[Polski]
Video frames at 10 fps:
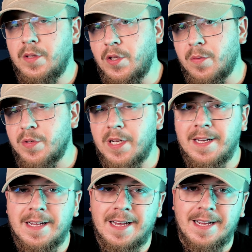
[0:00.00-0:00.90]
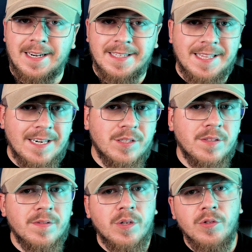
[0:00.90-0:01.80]
dobrze, ale tarcze
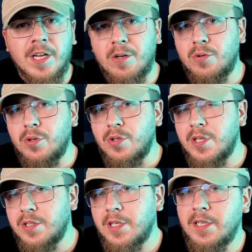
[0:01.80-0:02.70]
wyglądają troszeczkę